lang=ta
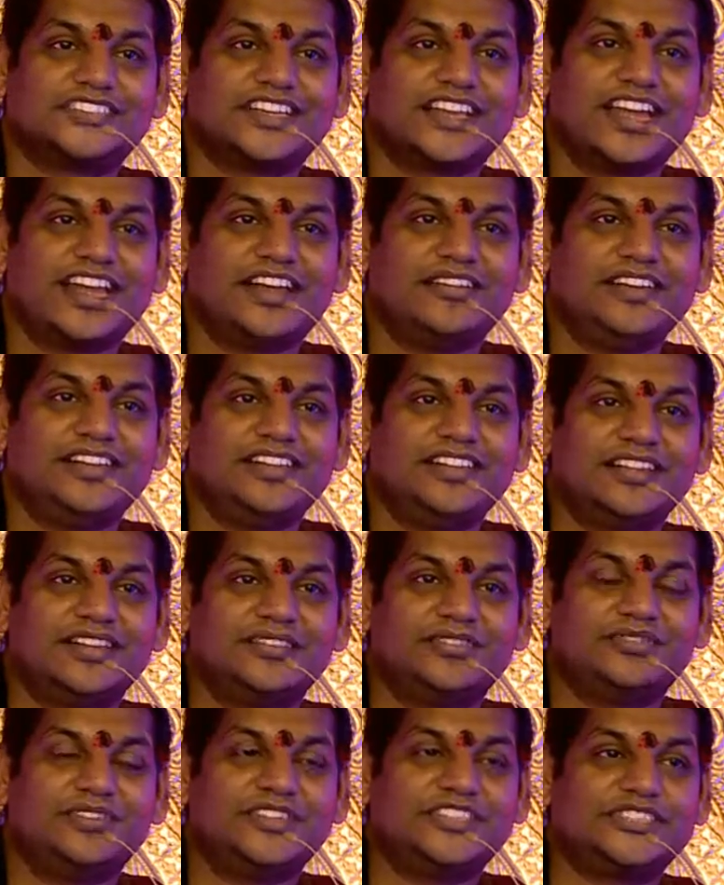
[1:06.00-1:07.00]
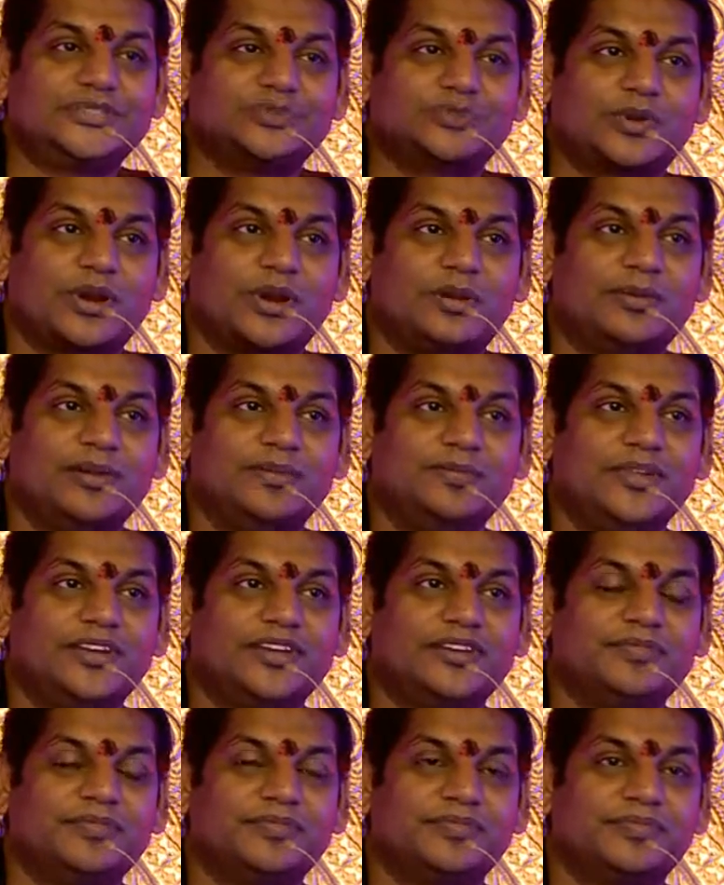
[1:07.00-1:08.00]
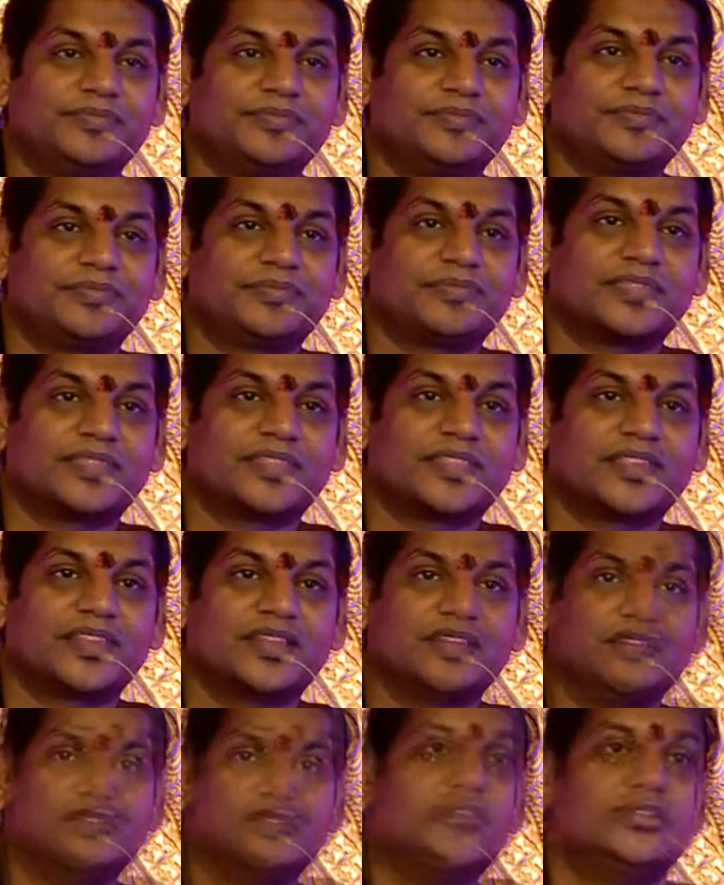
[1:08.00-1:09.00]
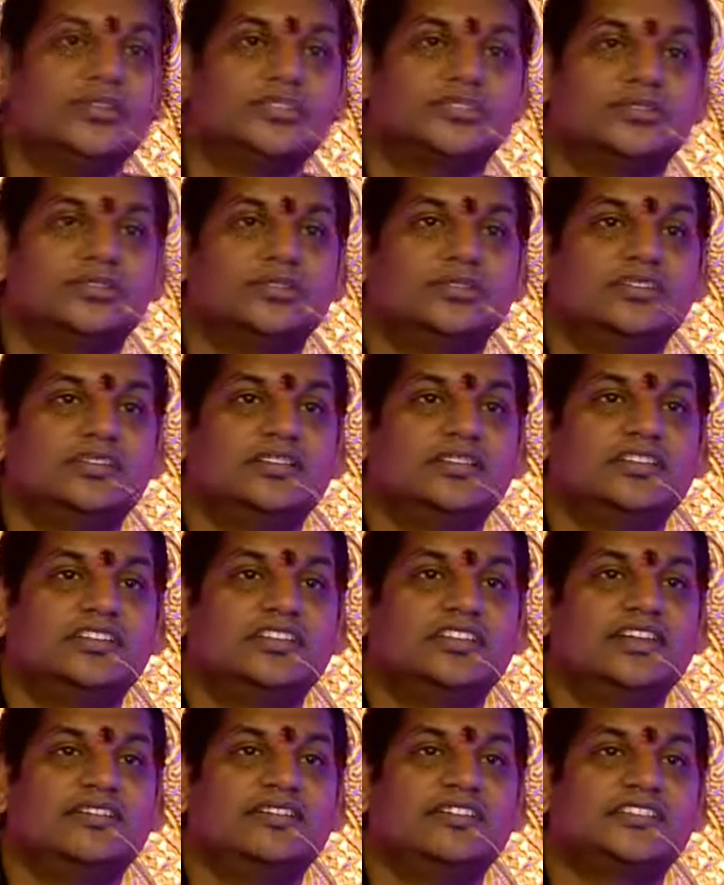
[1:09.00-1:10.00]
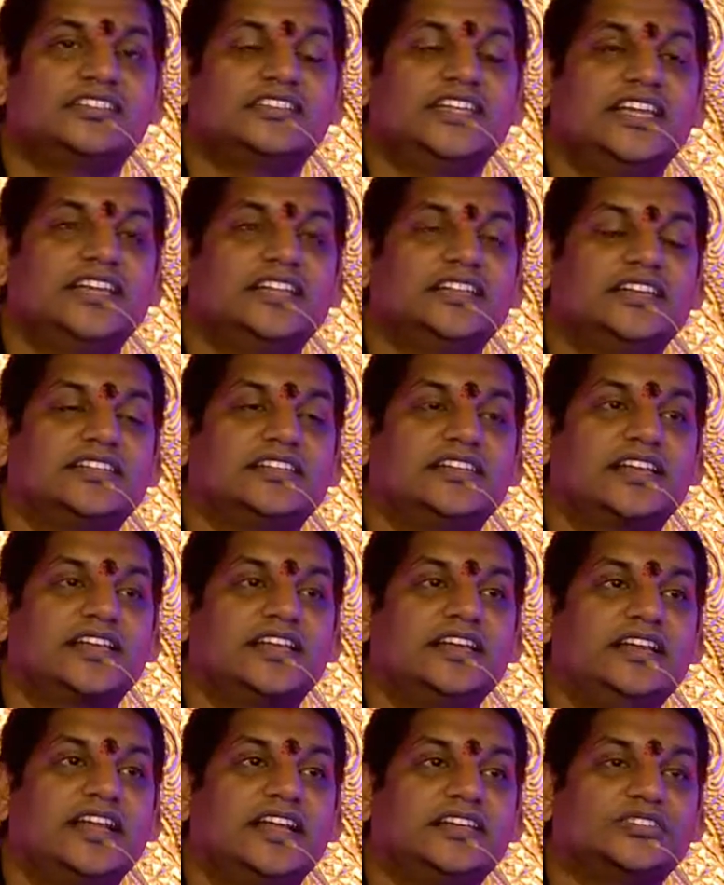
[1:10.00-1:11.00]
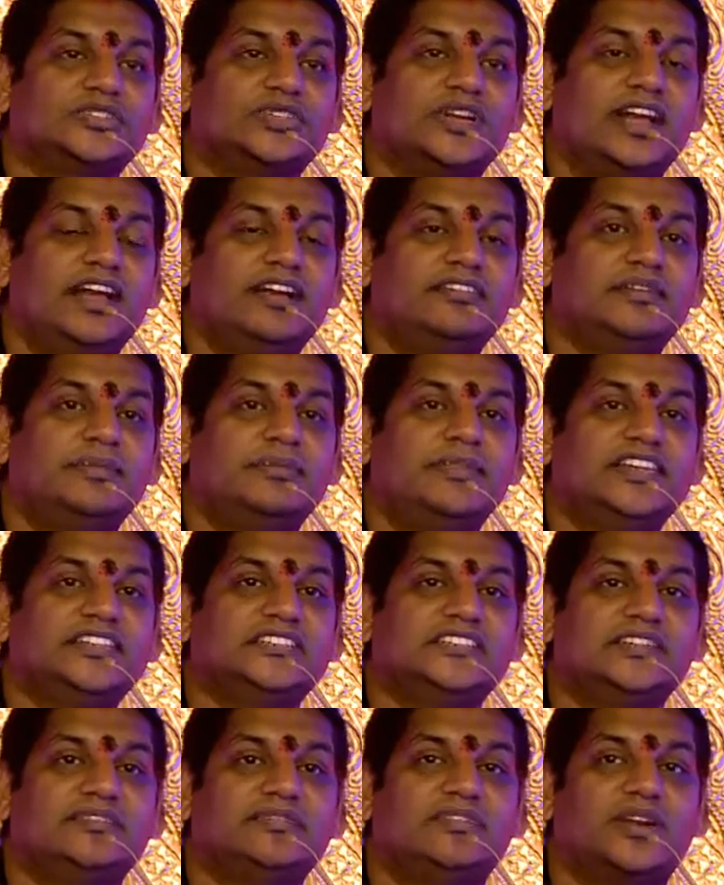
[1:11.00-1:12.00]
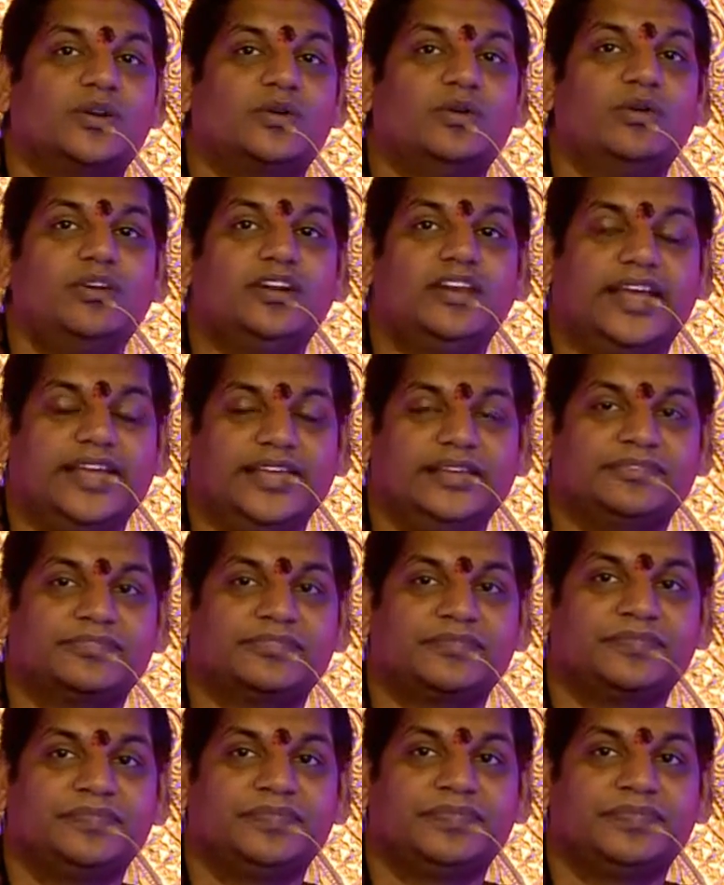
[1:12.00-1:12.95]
having the fits problem and so they were saying that the kid has to have the medicine for whole life.